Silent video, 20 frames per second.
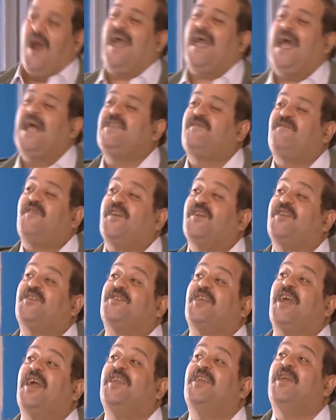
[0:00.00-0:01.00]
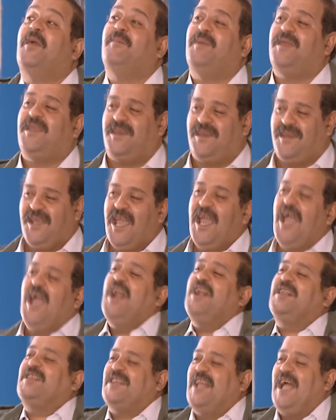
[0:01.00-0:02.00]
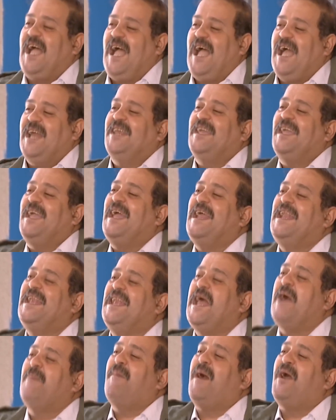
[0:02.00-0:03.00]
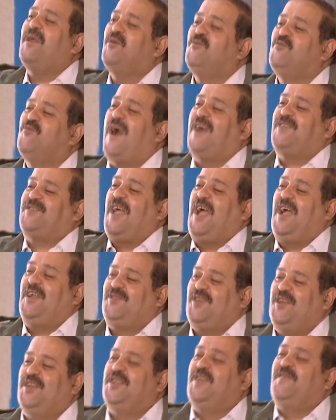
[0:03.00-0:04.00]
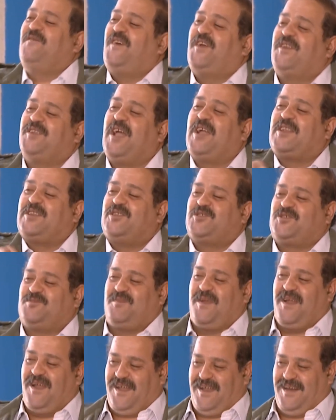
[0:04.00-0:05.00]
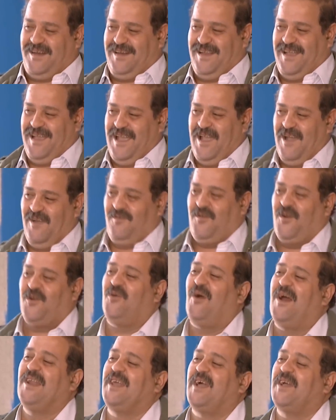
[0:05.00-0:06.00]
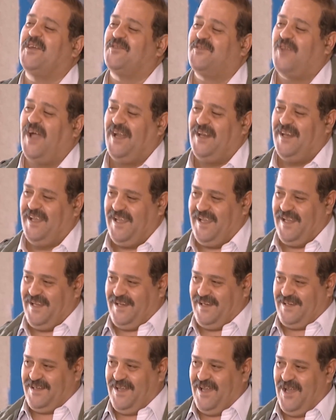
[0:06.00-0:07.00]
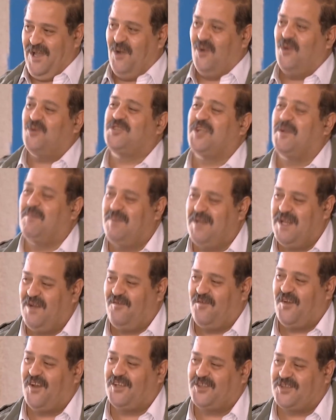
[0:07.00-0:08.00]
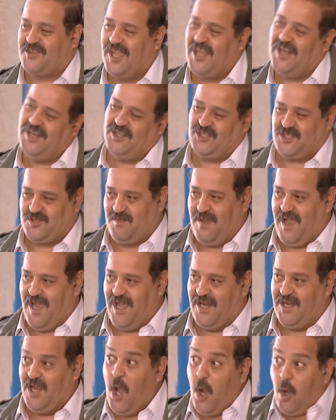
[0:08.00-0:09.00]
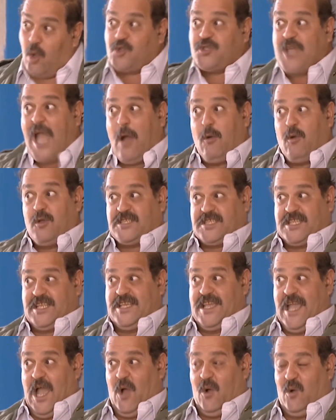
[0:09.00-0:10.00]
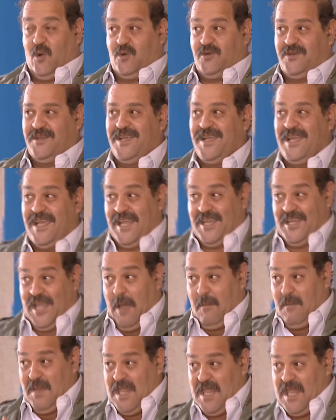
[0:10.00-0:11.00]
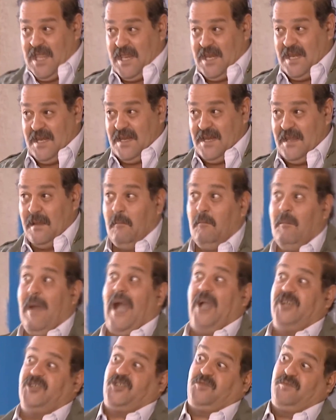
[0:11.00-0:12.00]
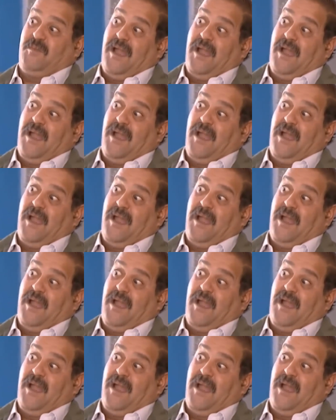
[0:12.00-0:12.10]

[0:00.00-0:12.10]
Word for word: واخذت فردتين يمين قلت لحالي الا ما يوع تحت ايدي فردات الشمال فاروق الله يرضى عليك وجيب لي الفردتين الشمال وجاوز لي اياهم يمين مع